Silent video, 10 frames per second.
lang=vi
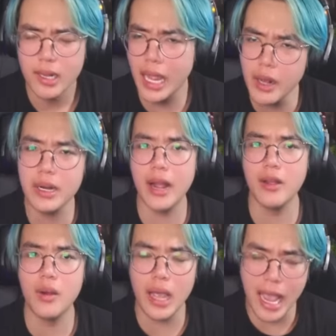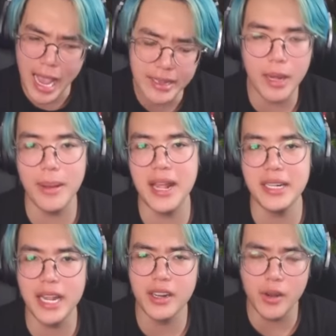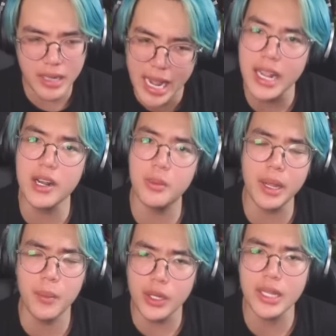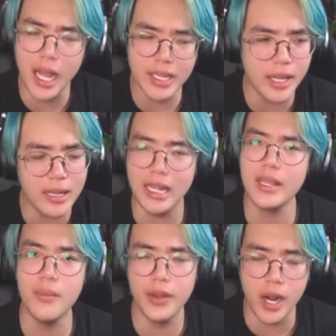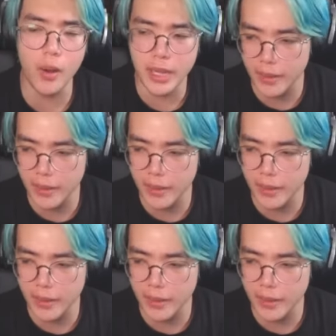Liệu rằng con Enderman này nó có né được mấy cái mũi tên như là trong video nha các